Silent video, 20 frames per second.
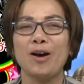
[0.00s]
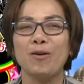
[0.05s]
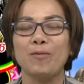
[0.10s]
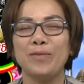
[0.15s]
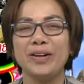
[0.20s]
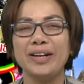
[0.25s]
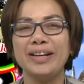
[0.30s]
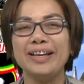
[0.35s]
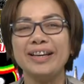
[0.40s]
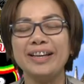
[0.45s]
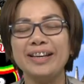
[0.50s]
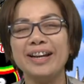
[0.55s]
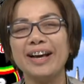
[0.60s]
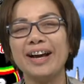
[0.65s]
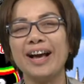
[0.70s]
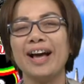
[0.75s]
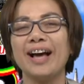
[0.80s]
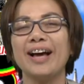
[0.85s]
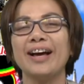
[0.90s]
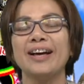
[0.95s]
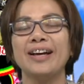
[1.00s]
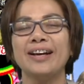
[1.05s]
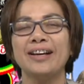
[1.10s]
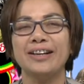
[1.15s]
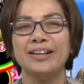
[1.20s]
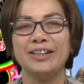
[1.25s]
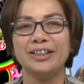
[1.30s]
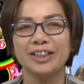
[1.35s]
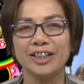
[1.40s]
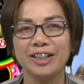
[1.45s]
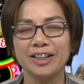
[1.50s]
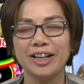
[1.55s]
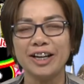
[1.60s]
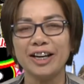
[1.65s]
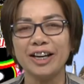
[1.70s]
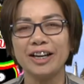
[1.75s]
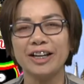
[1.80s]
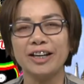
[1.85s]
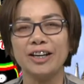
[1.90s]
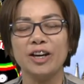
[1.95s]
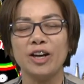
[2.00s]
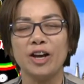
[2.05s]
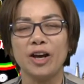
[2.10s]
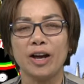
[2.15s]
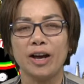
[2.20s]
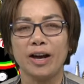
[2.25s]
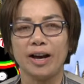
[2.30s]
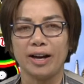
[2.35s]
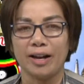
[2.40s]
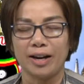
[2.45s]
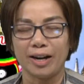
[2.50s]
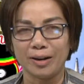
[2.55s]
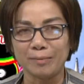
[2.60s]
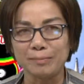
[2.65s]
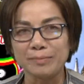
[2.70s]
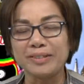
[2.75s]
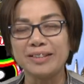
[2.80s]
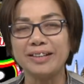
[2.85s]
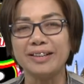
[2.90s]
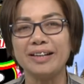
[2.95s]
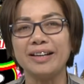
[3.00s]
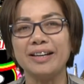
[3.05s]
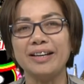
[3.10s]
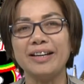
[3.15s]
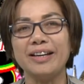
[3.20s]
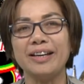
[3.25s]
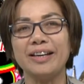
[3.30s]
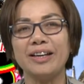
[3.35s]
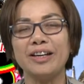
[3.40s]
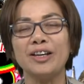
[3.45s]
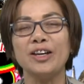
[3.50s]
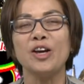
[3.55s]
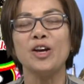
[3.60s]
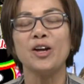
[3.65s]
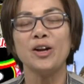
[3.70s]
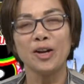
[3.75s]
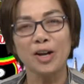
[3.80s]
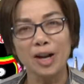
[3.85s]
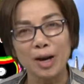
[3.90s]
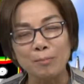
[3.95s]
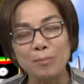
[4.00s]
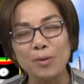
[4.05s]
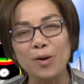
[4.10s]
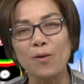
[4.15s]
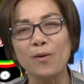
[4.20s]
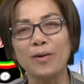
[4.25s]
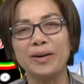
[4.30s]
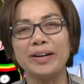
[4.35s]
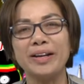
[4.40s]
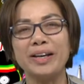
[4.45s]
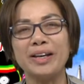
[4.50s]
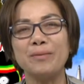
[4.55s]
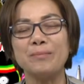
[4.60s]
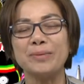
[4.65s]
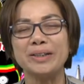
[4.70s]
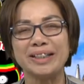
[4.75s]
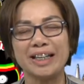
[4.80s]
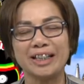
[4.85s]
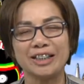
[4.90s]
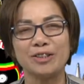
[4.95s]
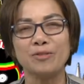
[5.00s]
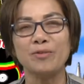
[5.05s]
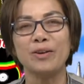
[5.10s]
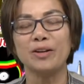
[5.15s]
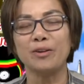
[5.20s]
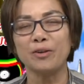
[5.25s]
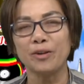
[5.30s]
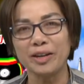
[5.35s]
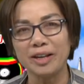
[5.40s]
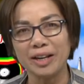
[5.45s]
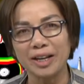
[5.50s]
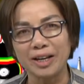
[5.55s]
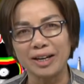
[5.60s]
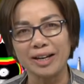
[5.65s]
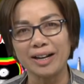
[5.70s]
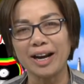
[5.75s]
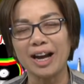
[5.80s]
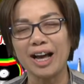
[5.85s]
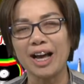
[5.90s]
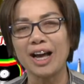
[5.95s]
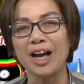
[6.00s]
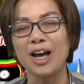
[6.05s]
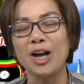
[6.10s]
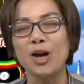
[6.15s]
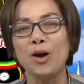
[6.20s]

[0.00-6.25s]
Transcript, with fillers: วันนี้นะคะดิฉันได้นำสิ่งดีๆนำของดีมาจากจังหวัดร้อยเอ็ดนะคะ